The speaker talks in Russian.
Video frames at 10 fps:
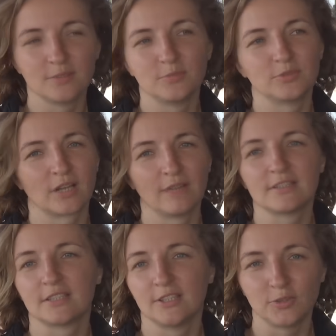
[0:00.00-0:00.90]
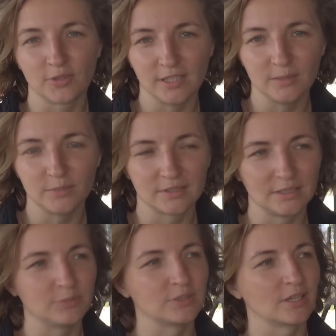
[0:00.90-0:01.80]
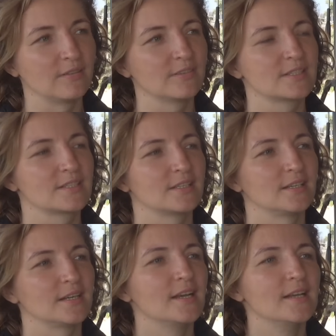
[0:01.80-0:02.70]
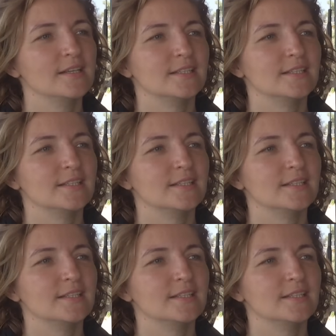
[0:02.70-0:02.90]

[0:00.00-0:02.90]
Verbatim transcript: ему нравится ее климат, ему нравится